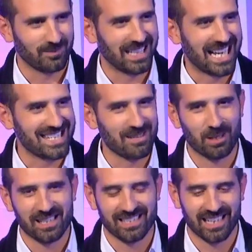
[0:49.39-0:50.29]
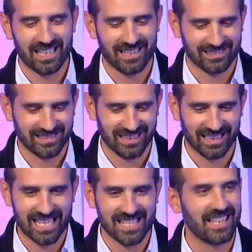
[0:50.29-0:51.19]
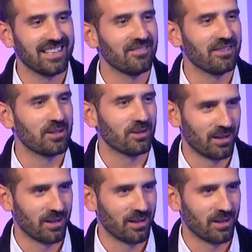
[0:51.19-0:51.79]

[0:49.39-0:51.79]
Grazie, buonasera, grazie dell'invito,